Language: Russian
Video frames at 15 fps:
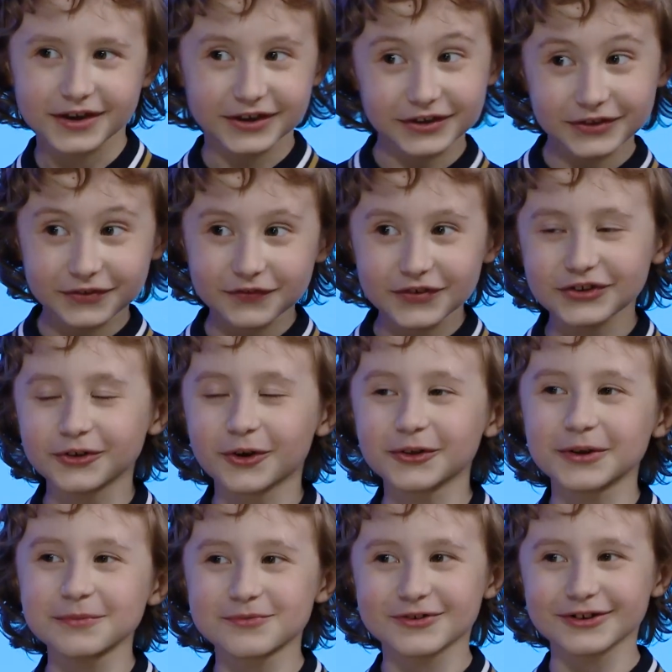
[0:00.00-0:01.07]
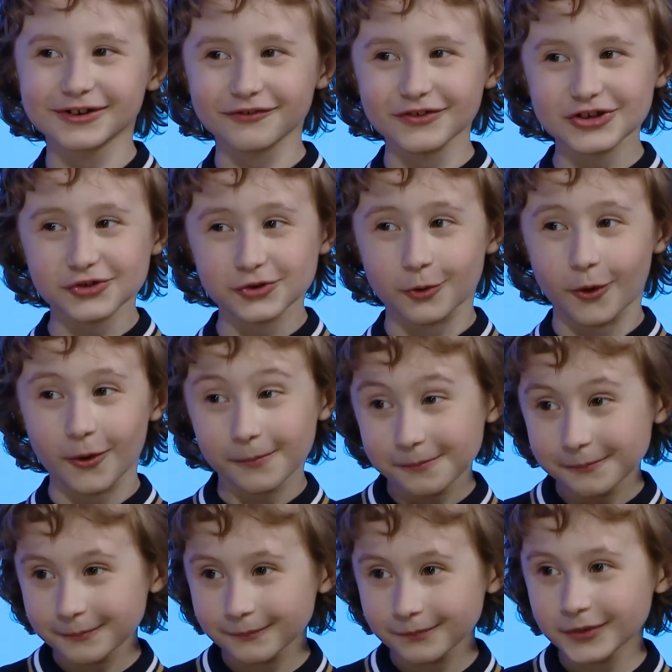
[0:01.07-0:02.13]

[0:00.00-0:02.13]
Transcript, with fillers: и с веселым червячком,